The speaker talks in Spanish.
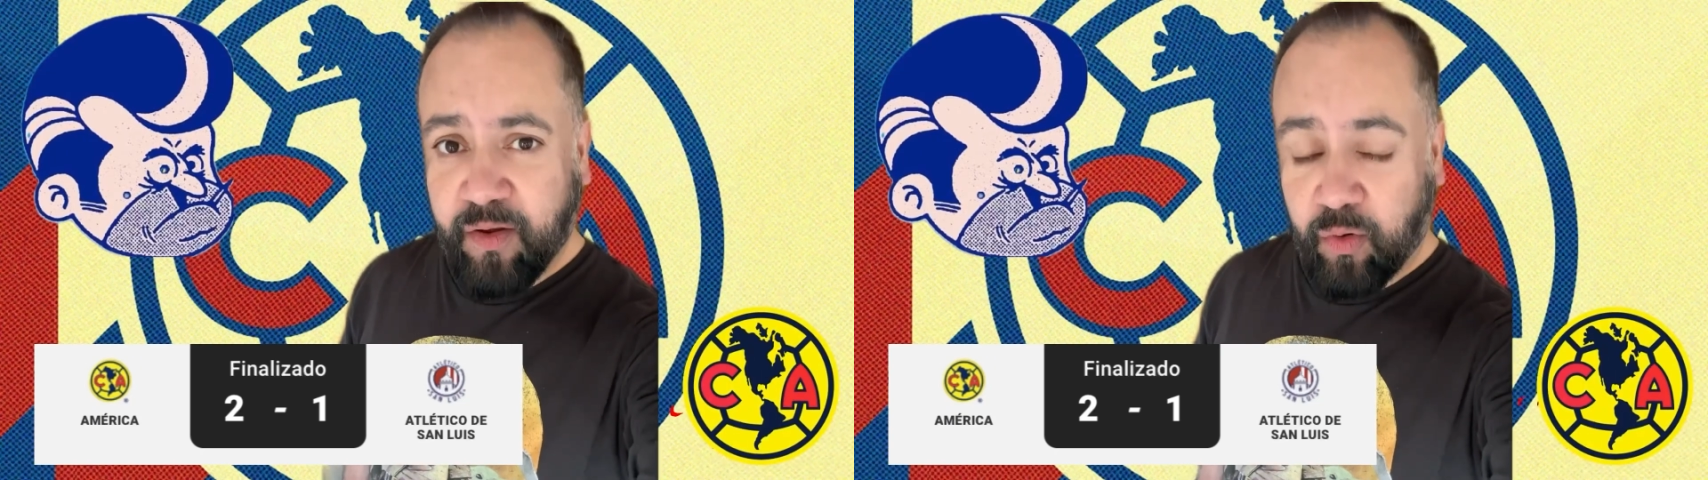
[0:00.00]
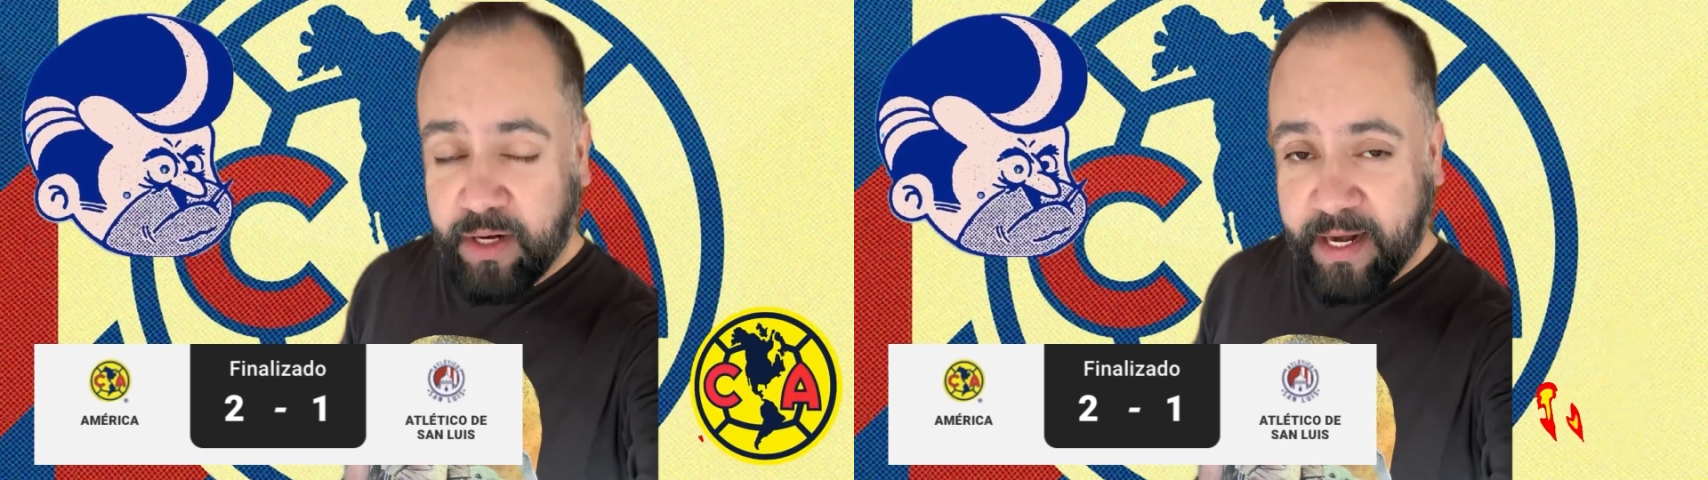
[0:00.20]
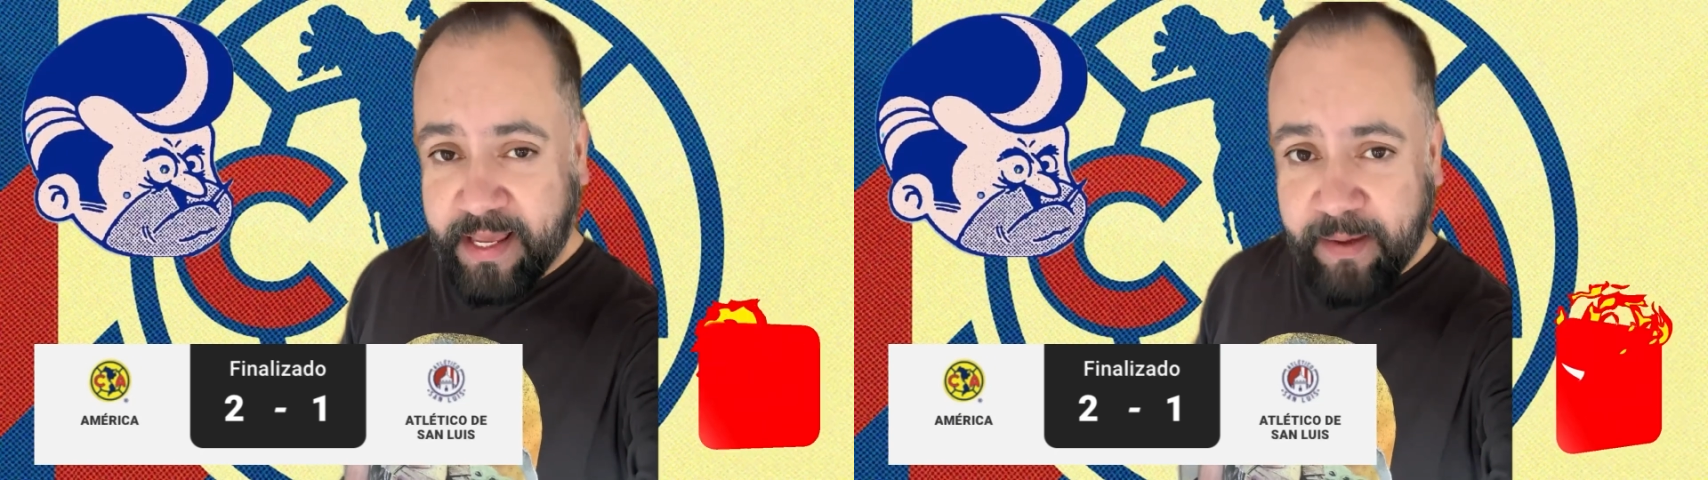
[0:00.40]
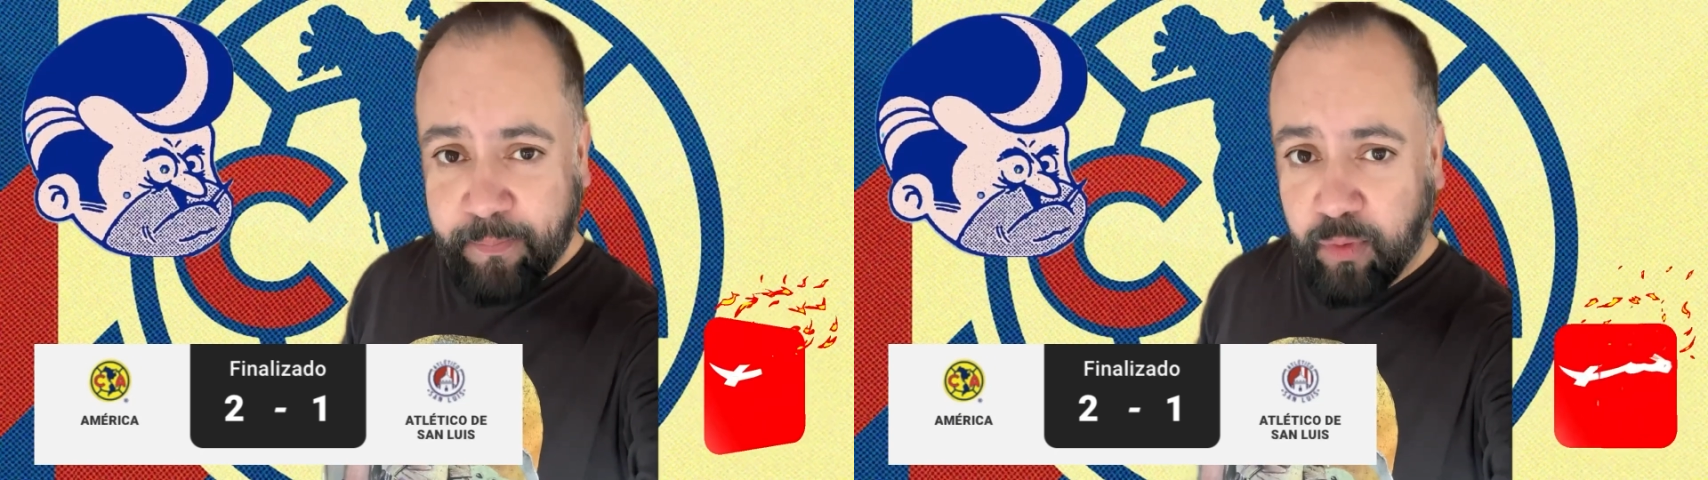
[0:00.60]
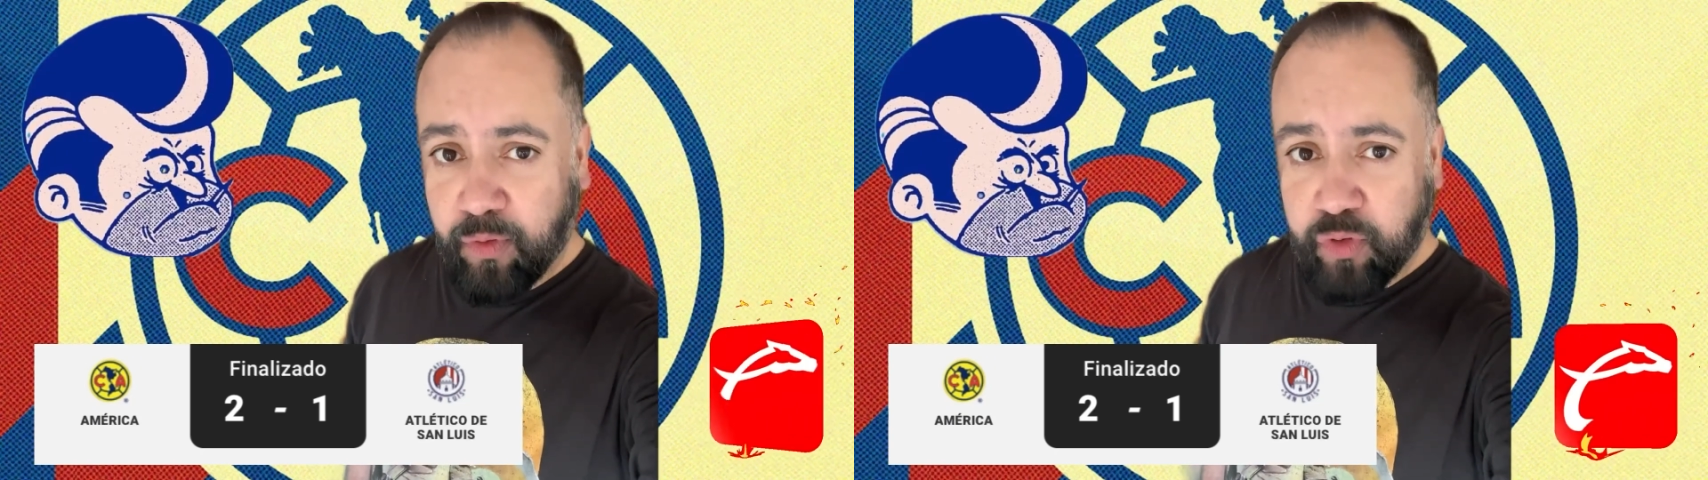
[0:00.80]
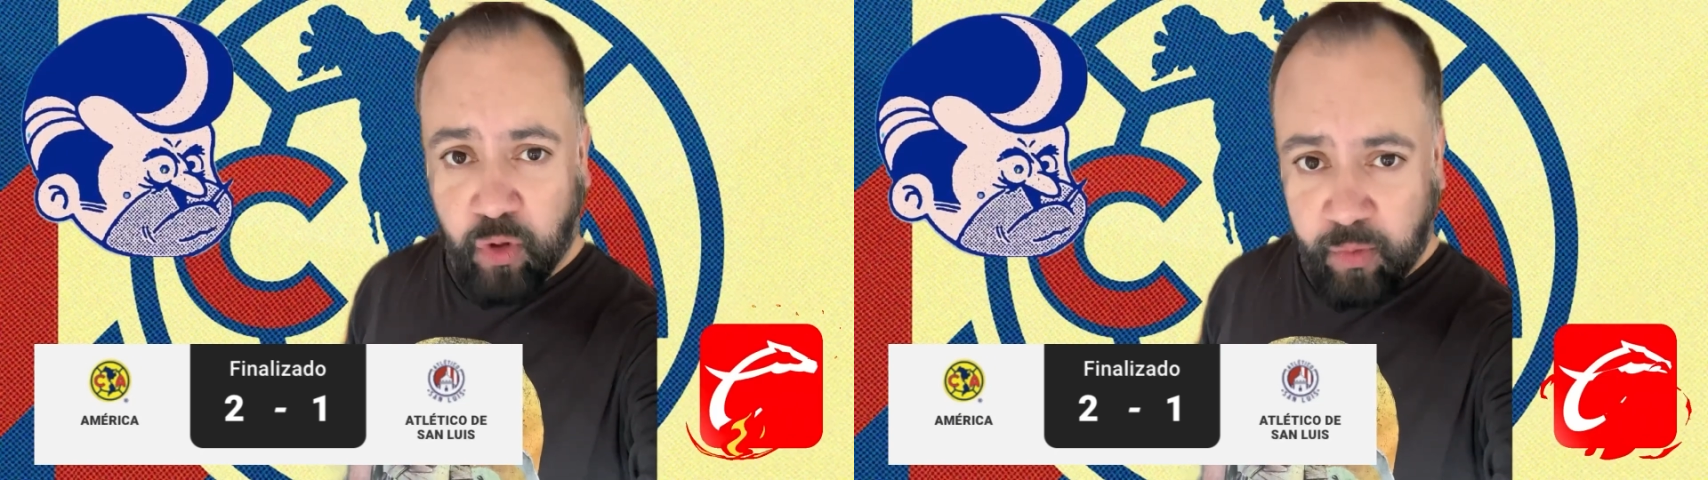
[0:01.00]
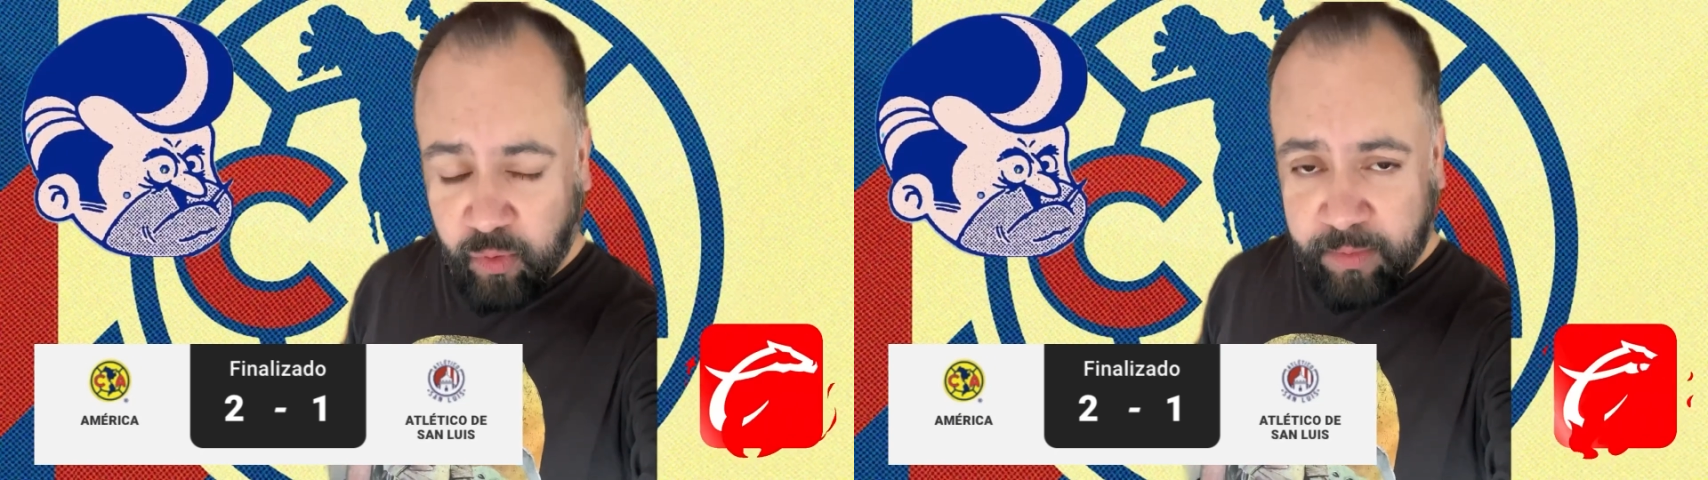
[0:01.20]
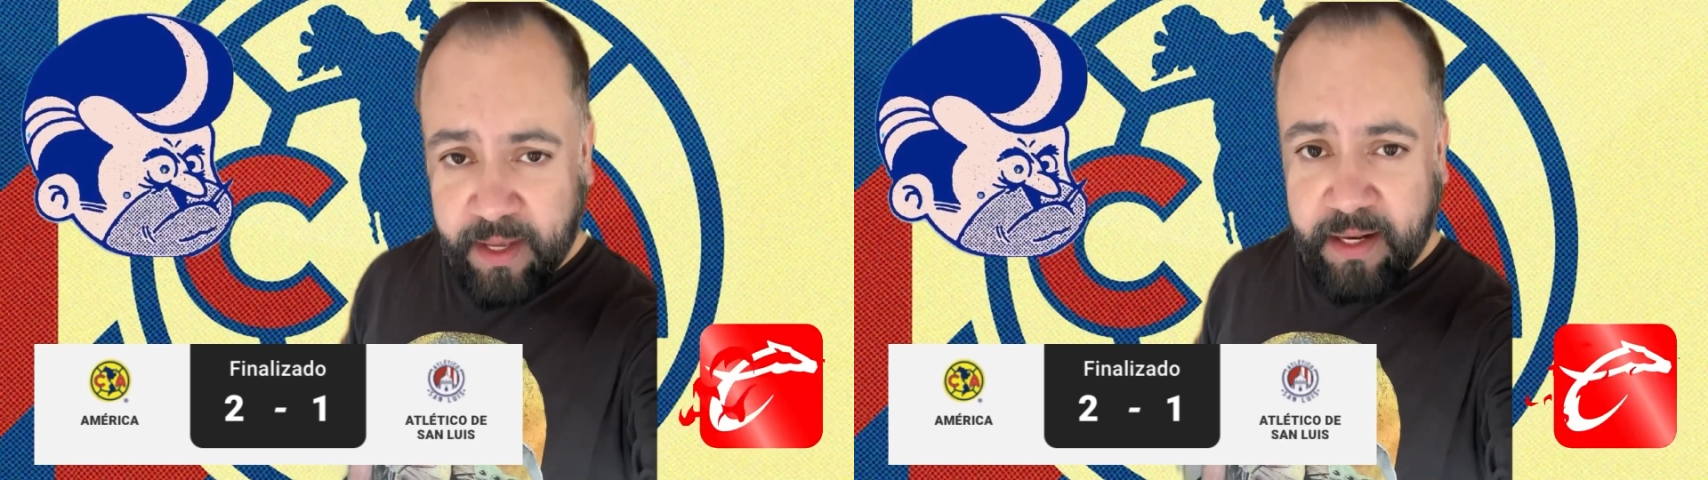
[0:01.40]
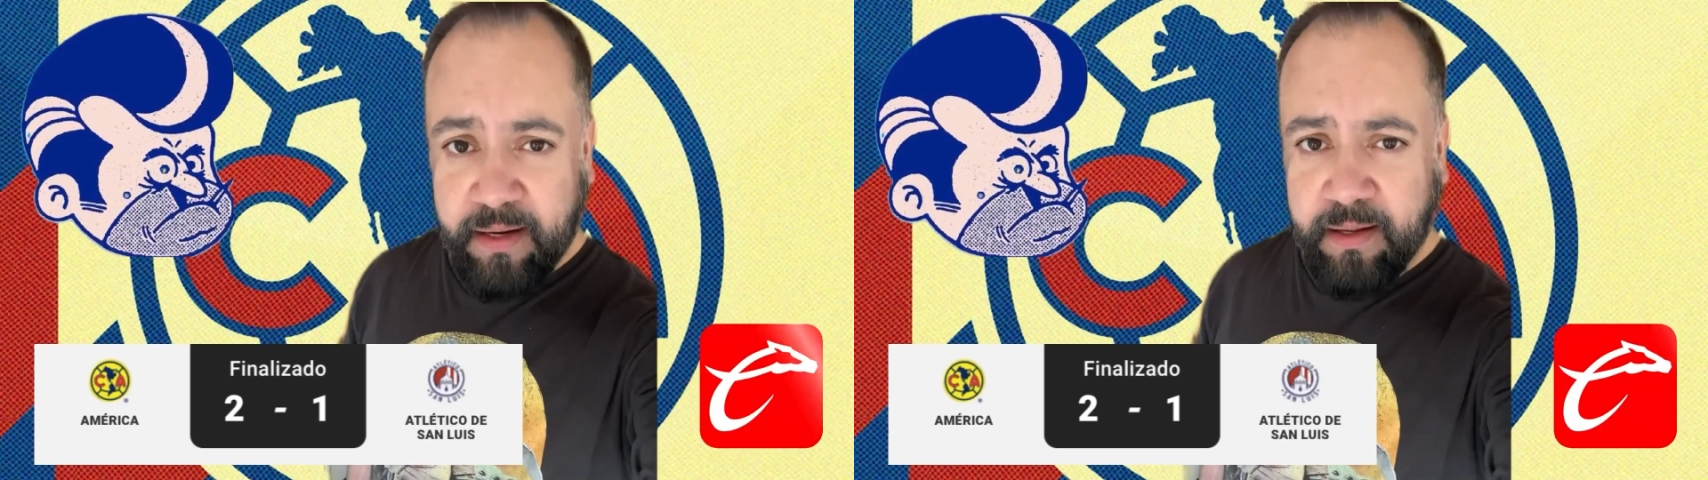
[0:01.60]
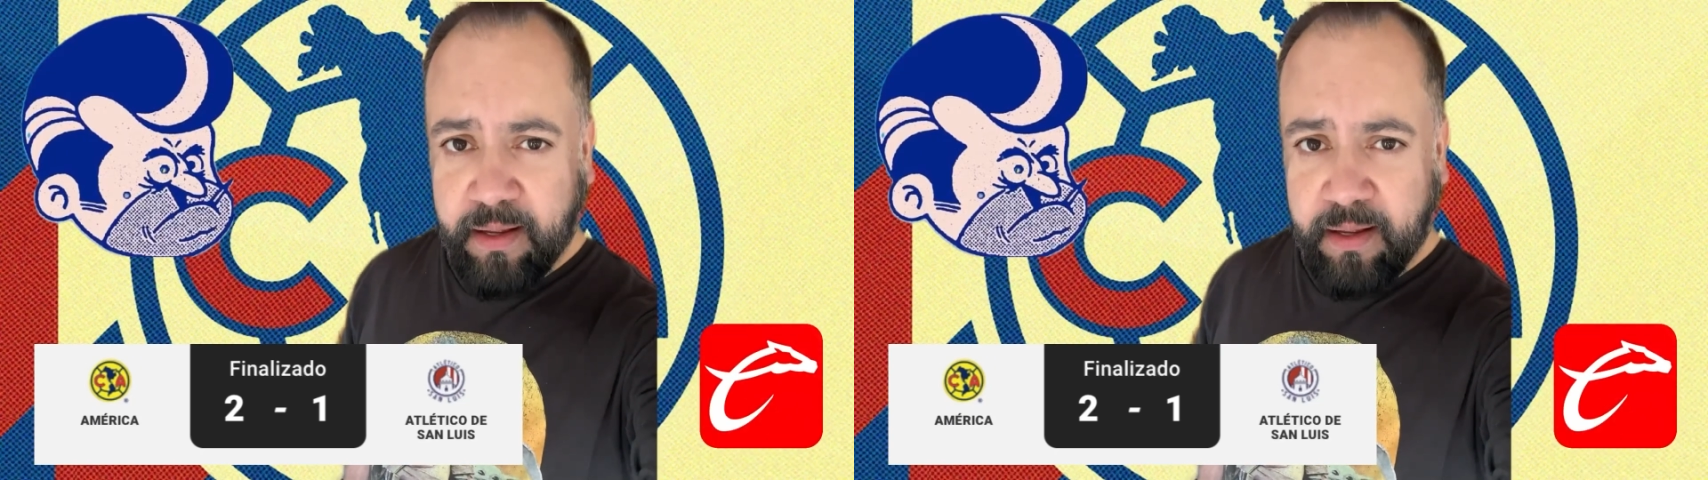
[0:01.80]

con el equipo, todo muy bien.